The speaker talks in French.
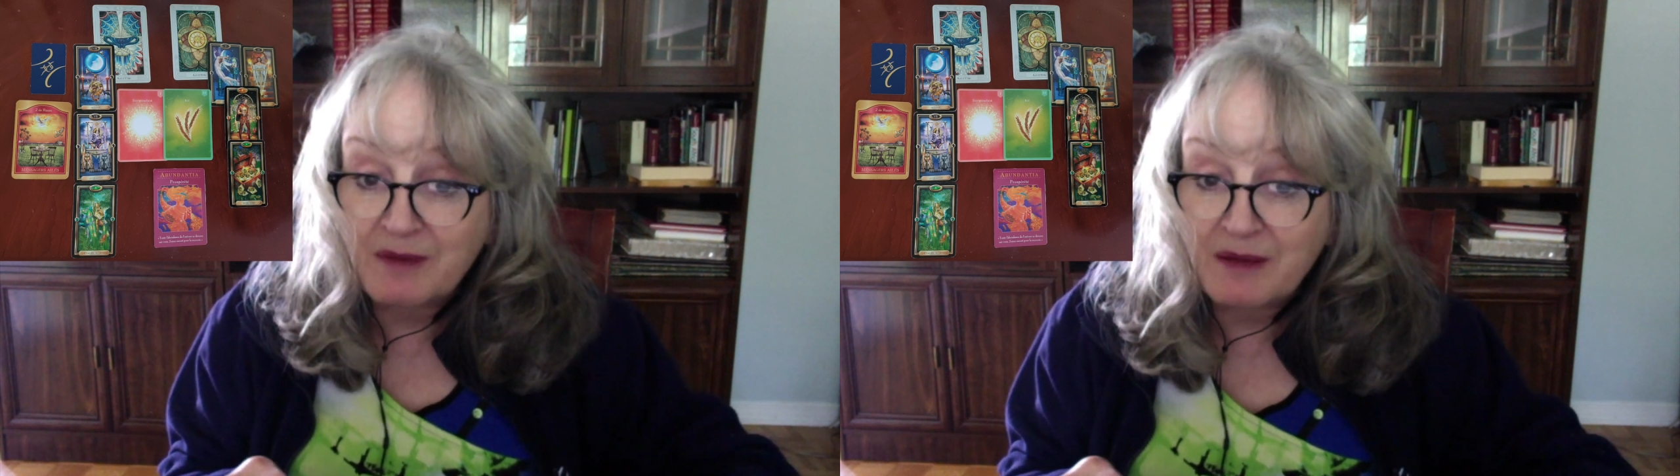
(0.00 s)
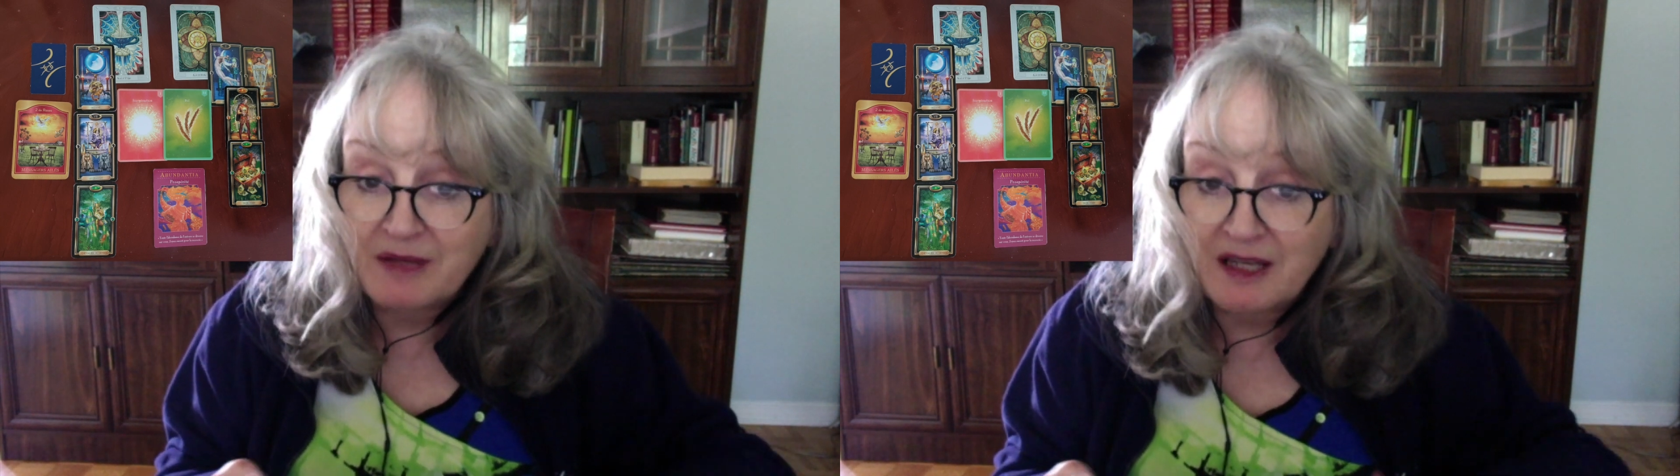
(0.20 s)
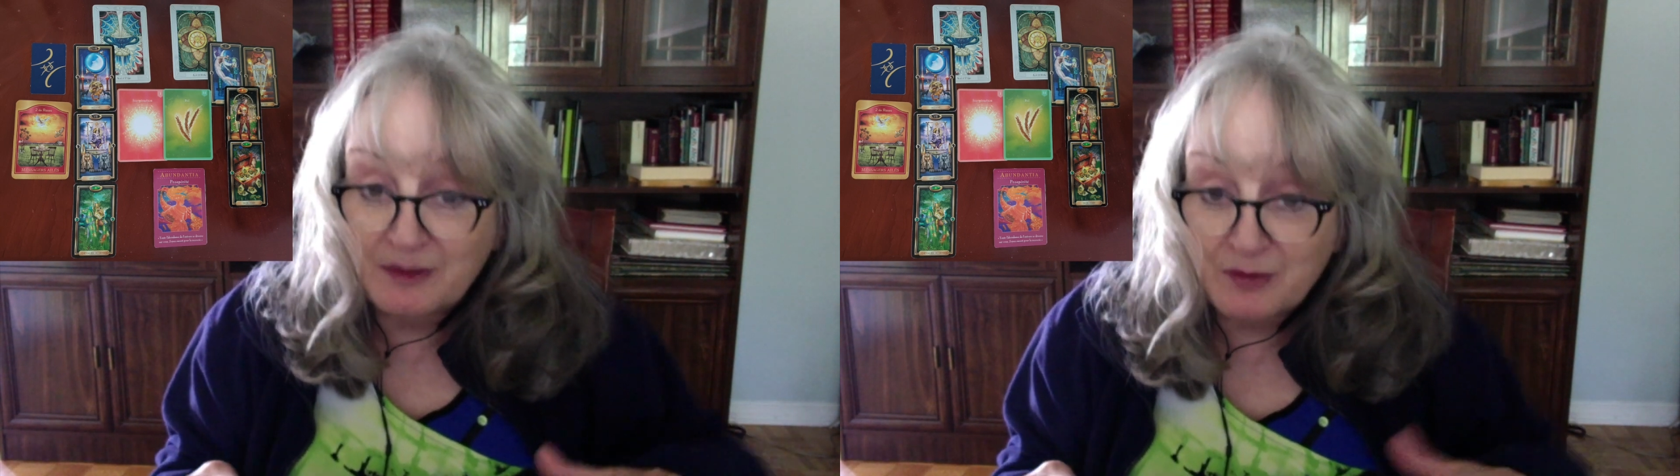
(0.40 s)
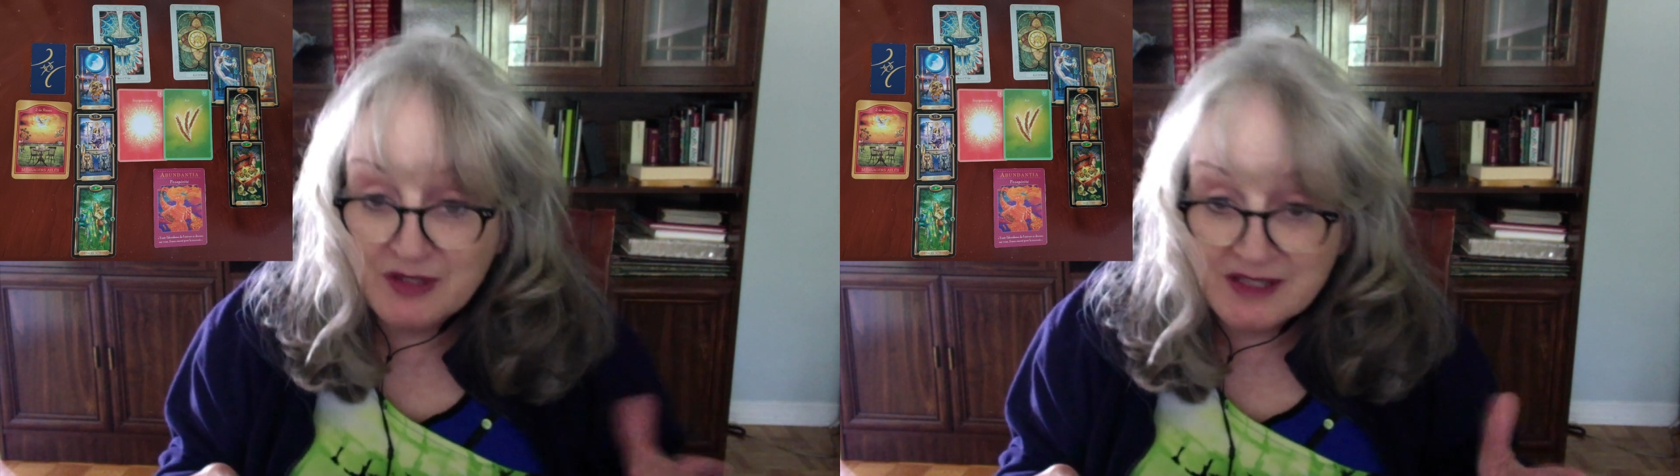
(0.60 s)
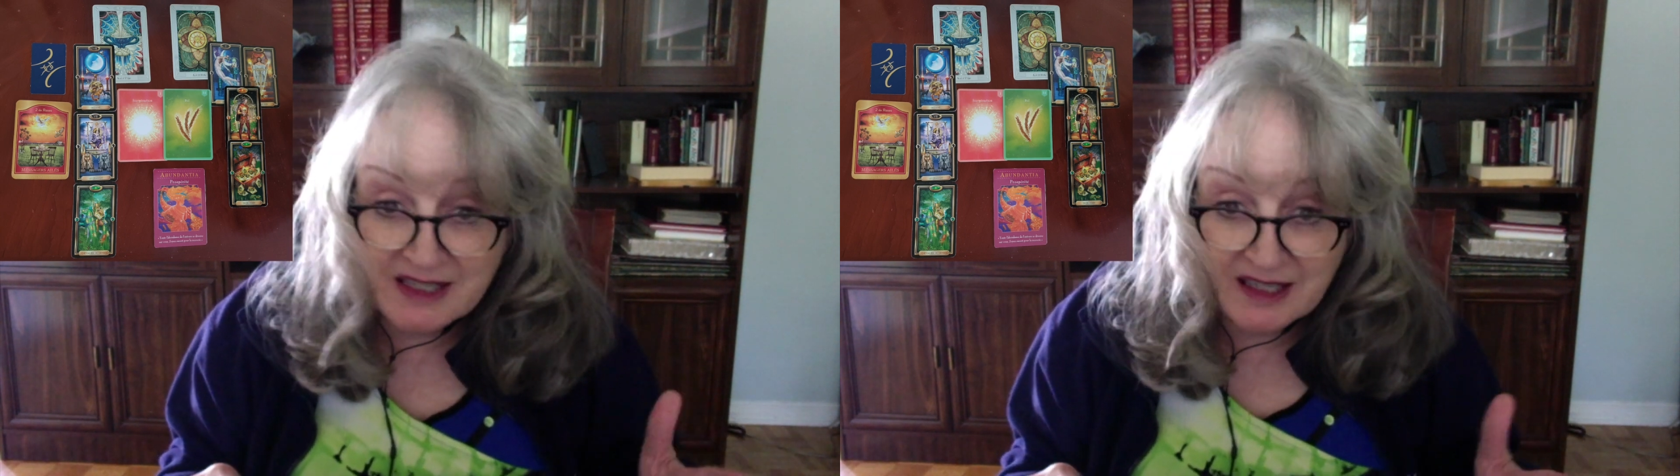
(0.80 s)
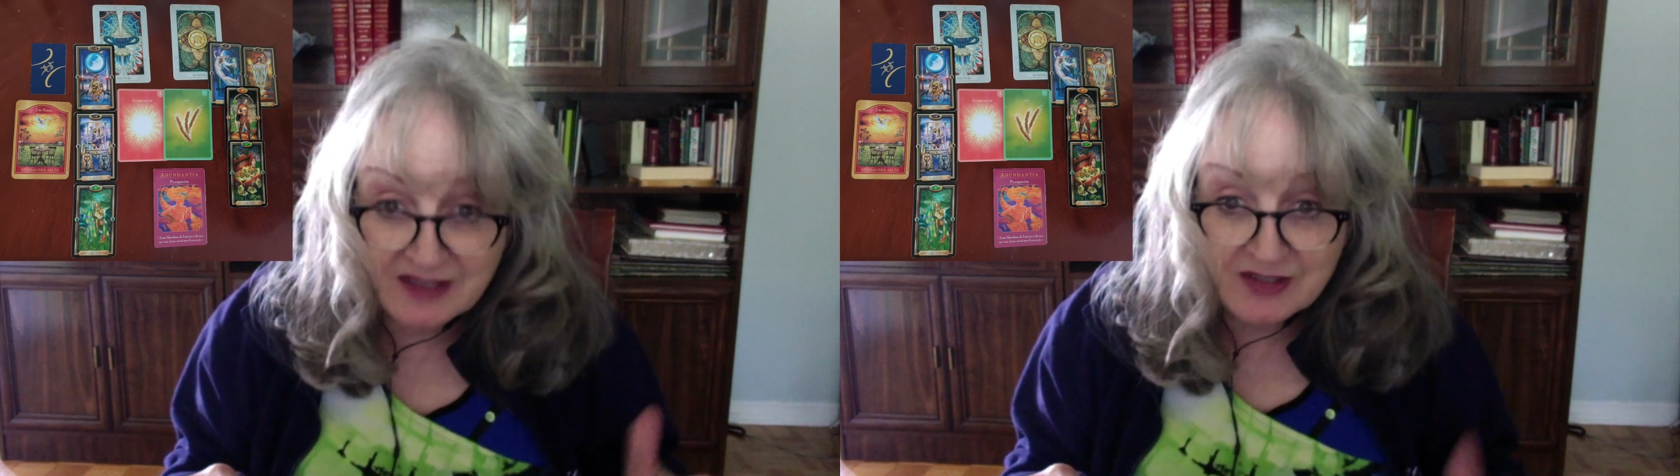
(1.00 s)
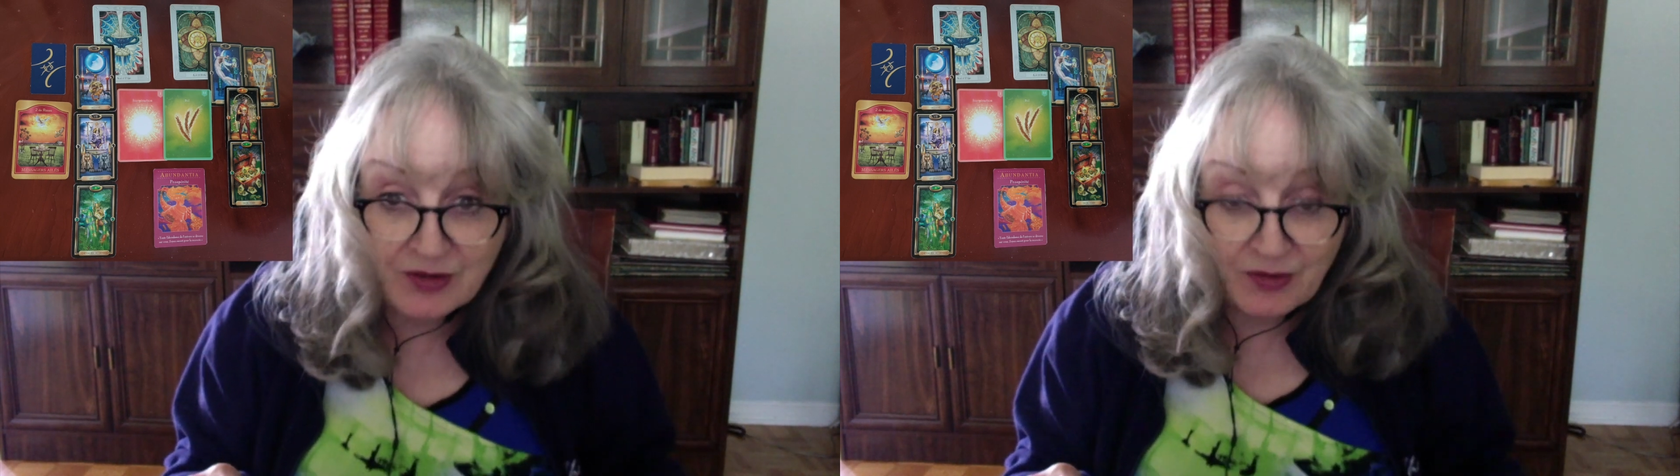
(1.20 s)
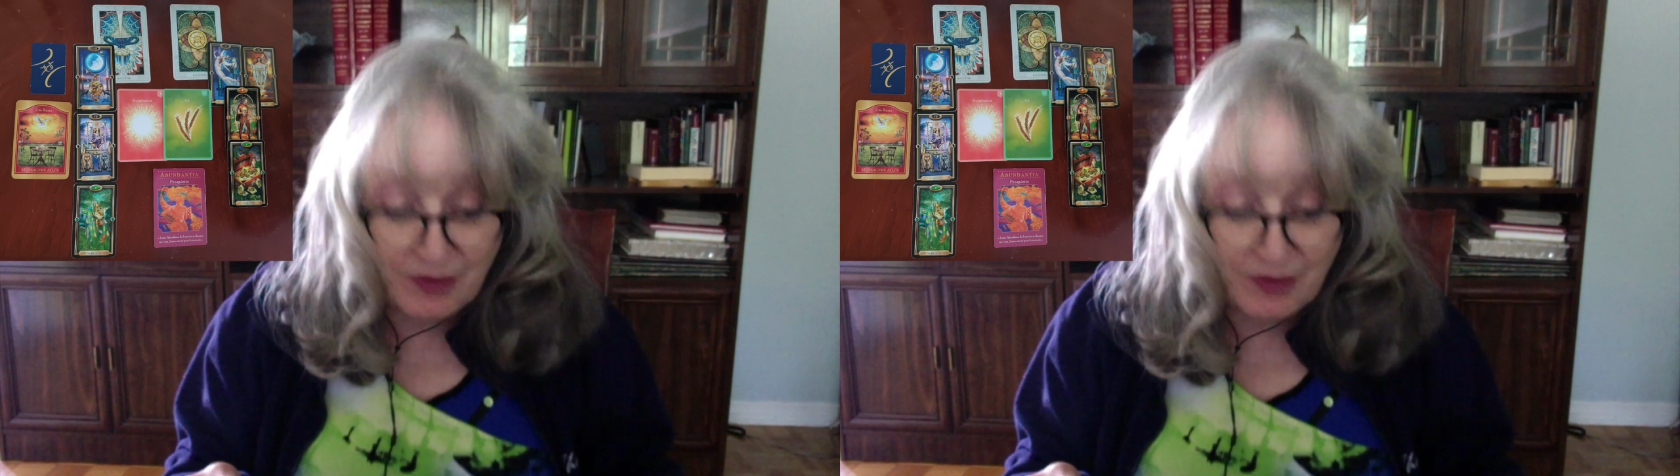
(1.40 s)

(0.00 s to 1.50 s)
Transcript: dans la bonne direction.